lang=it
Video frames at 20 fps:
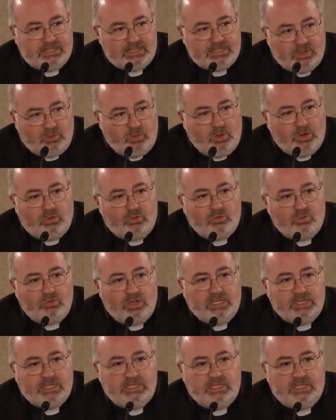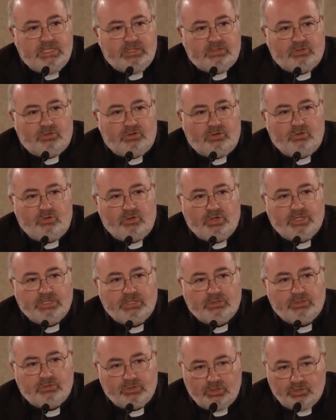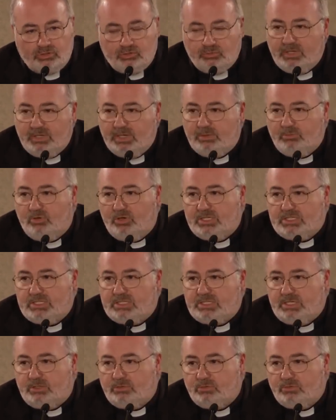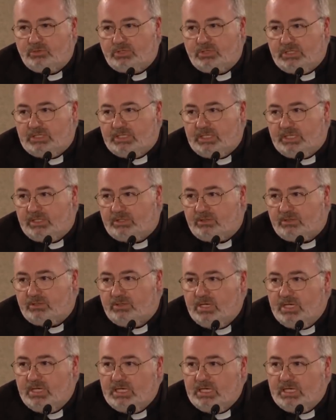se qualcuno è indietro non è detto che dobbiamo essere tutti indietro.